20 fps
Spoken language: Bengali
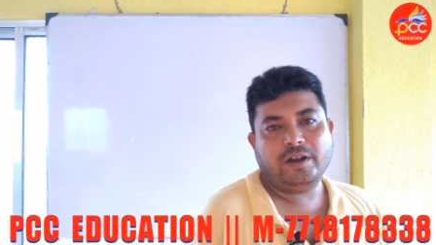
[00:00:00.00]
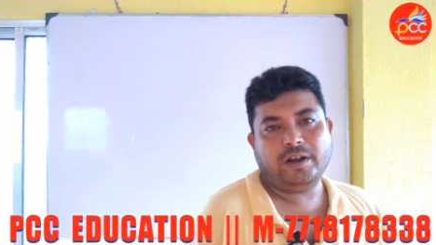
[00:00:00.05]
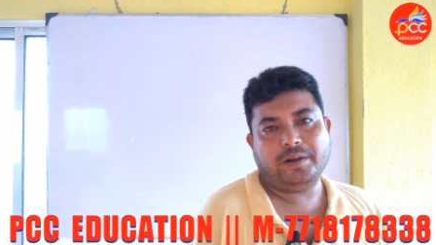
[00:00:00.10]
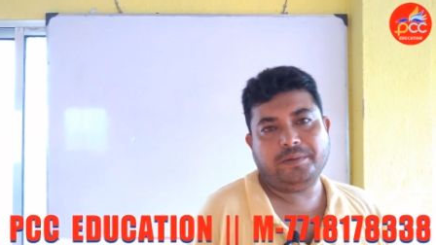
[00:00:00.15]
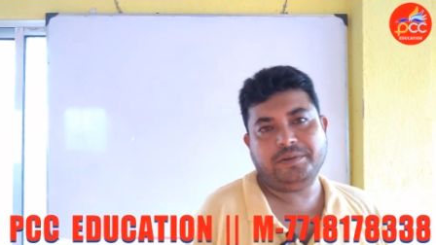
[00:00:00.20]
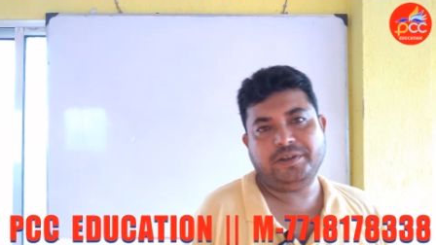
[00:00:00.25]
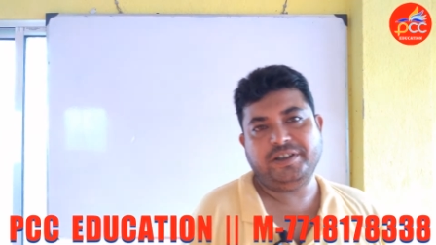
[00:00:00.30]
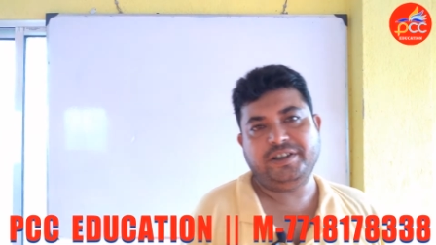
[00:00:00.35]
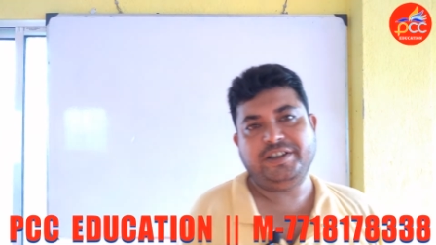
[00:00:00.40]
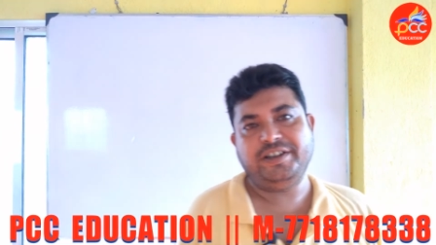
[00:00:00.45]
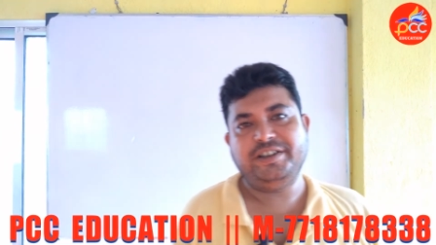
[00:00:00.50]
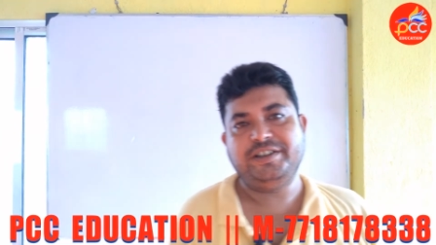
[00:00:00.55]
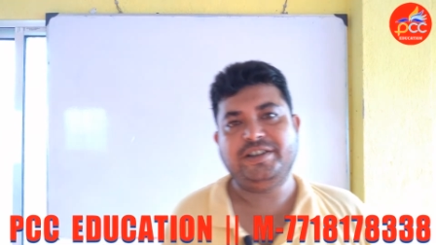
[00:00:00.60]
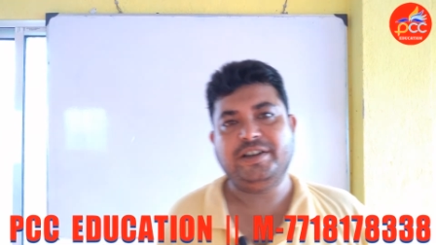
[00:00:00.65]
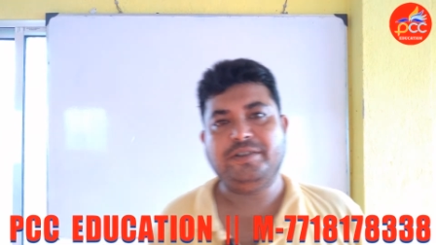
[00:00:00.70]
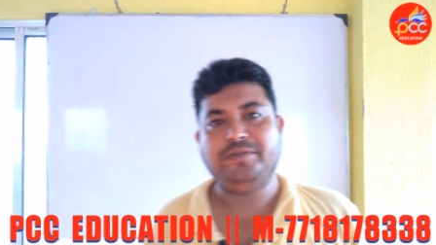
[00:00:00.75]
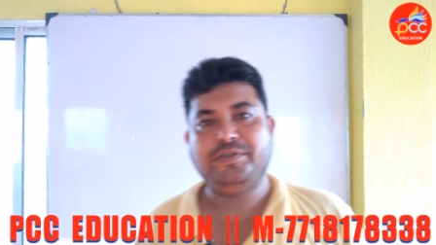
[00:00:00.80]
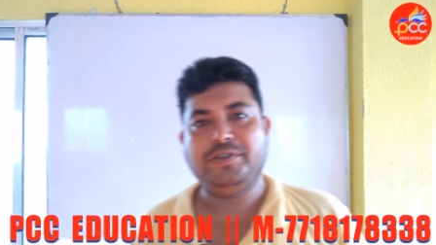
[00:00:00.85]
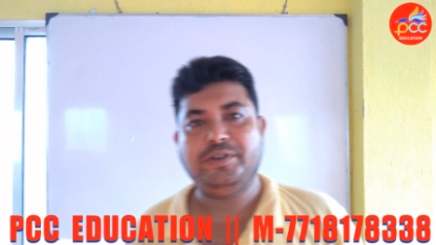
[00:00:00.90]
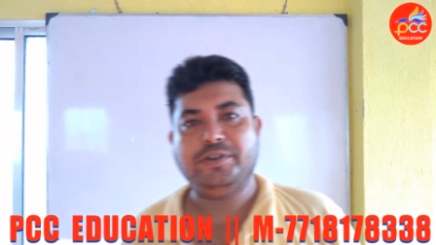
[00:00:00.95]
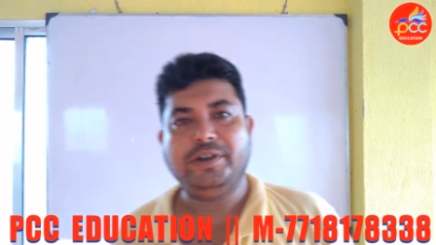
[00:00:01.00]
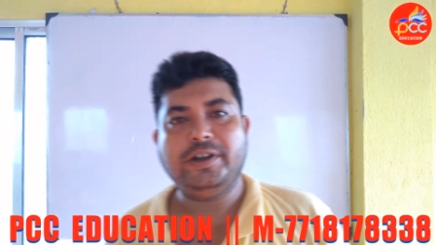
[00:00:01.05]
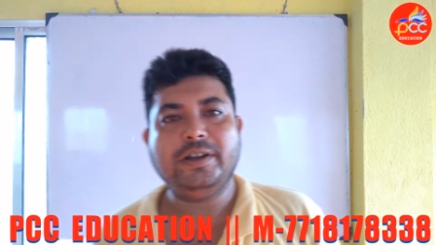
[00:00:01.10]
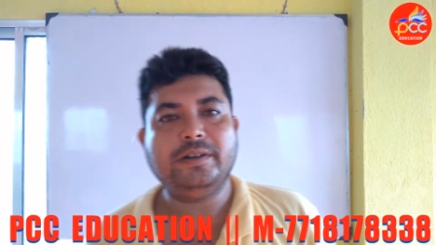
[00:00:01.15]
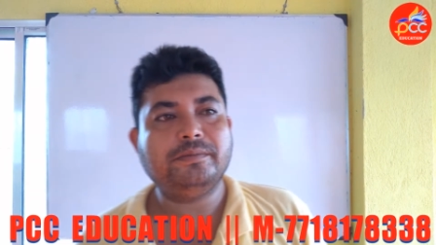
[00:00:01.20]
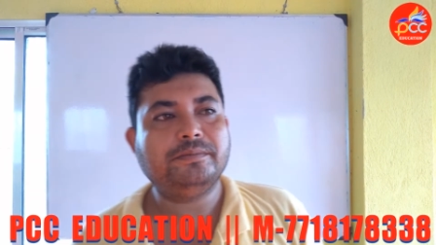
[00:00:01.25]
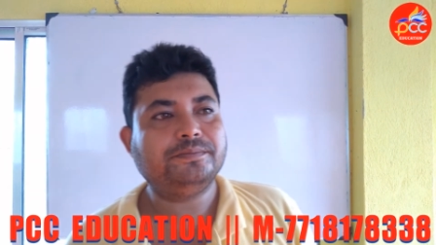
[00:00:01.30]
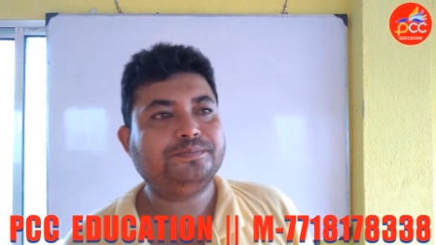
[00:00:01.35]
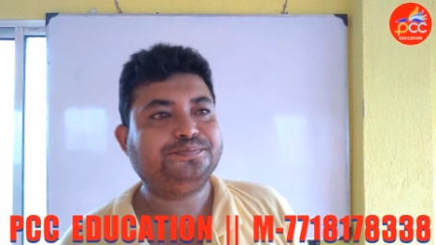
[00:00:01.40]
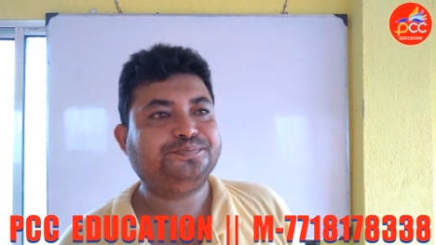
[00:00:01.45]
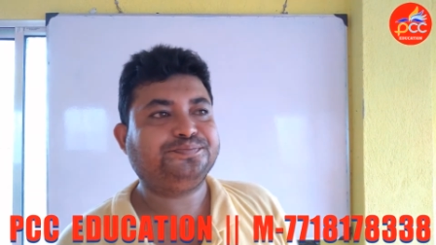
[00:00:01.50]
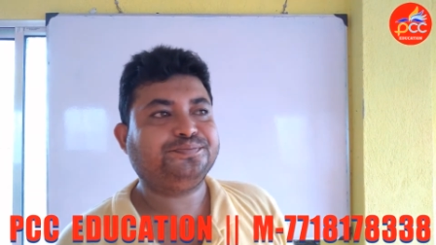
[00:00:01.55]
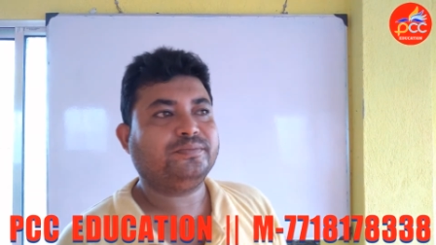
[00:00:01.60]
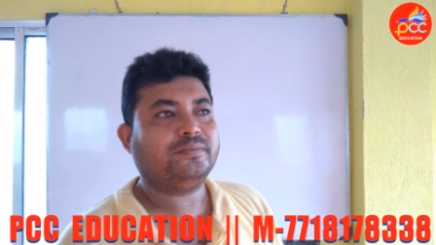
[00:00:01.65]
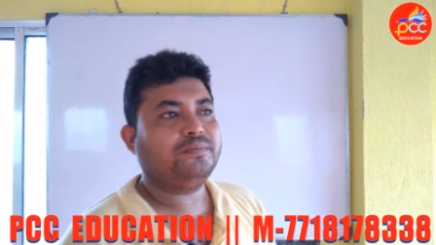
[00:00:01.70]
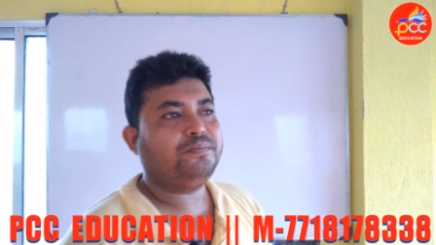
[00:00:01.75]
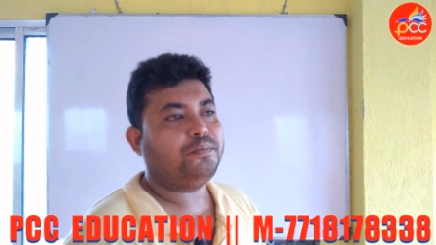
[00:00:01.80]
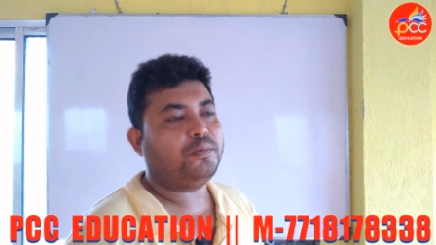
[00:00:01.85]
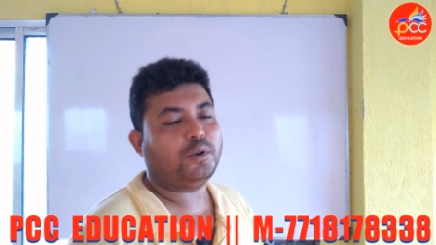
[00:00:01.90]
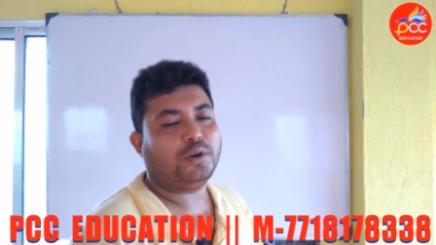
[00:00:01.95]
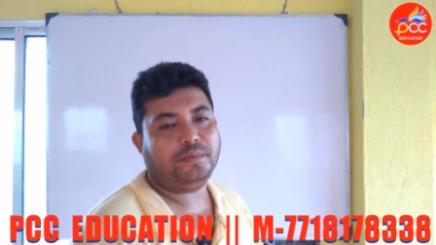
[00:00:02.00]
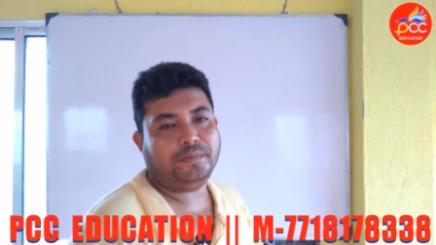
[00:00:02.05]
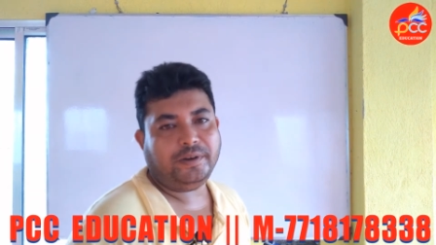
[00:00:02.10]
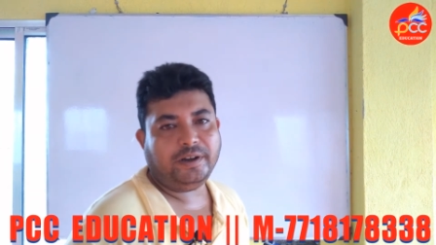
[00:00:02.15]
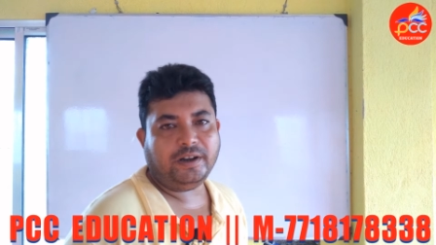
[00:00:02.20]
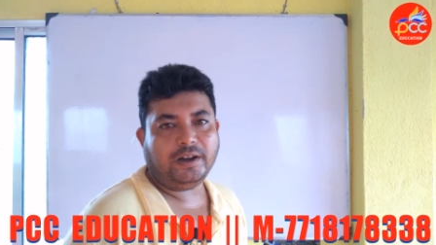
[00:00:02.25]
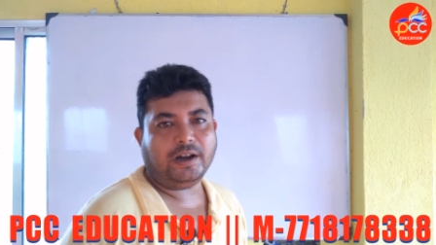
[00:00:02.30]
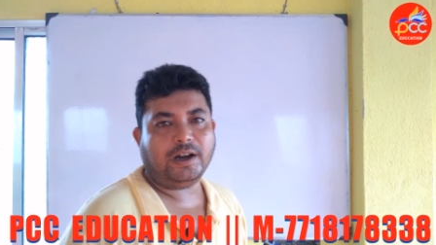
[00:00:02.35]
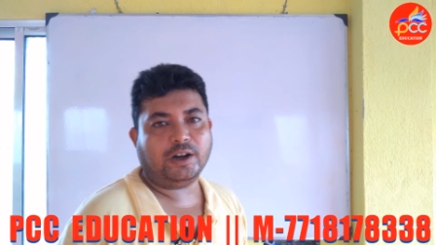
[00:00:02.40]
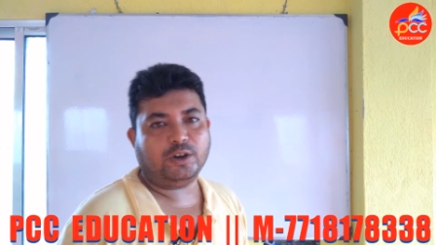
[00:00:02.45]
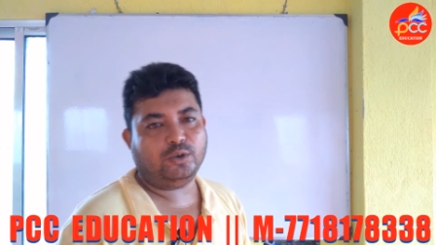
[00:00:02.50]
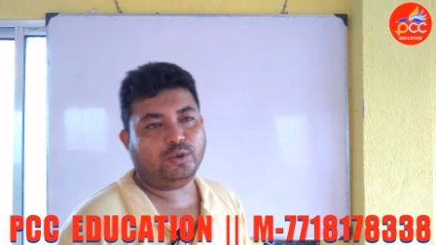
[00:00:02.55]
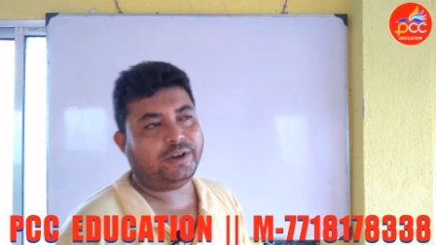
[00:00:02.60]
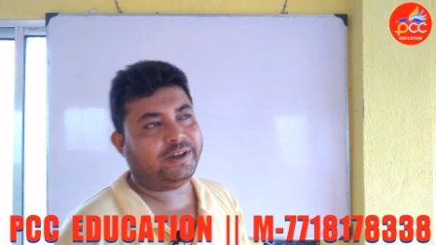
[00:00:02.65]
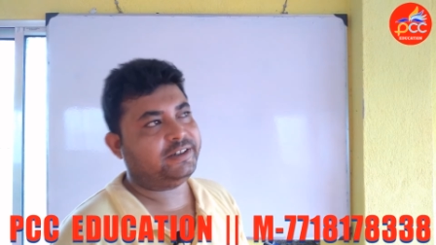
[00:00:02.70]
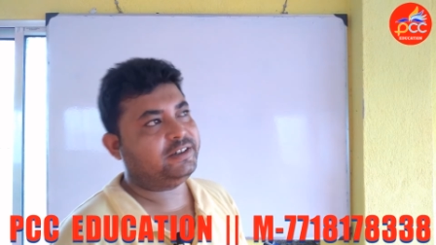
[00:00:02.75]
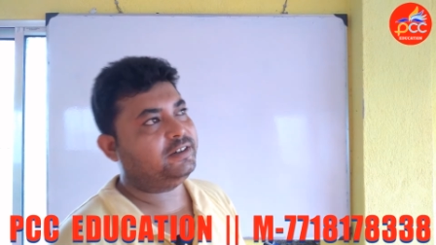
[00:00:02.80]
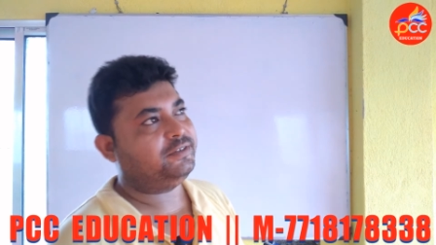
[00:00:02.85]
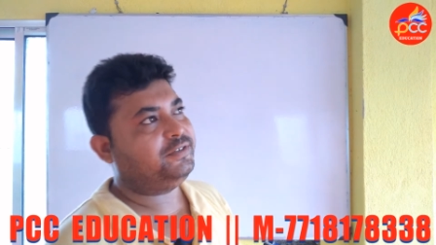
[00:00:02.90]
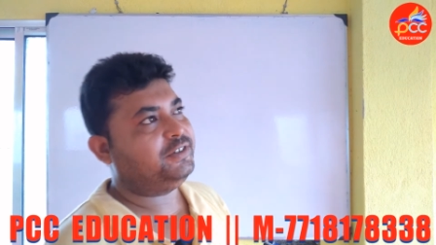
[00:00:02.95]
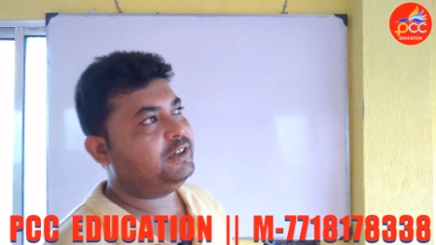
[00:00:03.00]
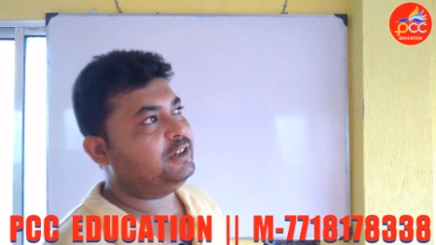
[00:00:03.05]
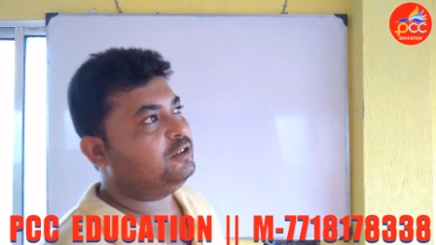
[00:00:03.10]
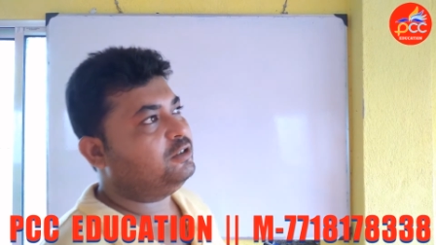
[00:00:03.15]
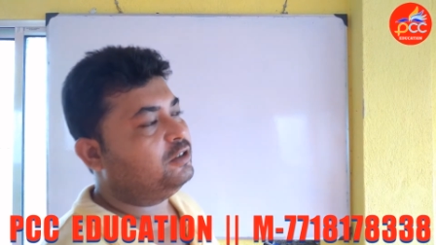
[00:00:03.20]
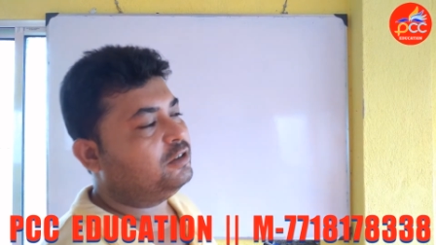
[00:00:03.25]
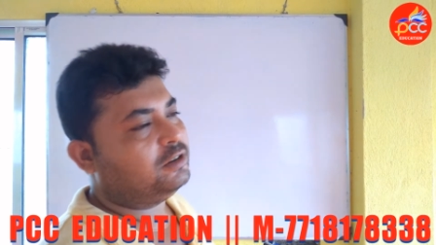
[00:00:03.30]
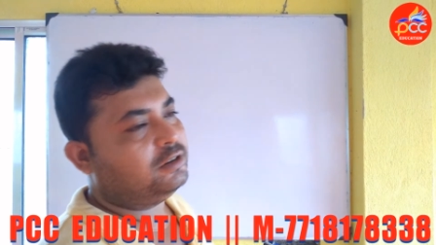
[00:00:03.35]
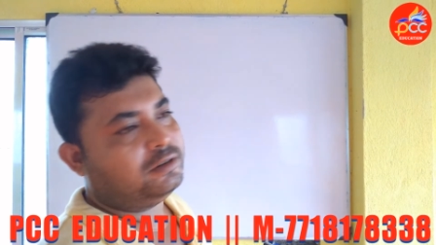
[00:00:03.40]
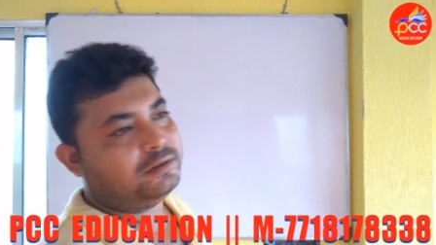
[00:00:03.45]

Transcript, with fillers: আমাদের ইন্টারভিউয়ের পর্বের আরও একটা ভিডিও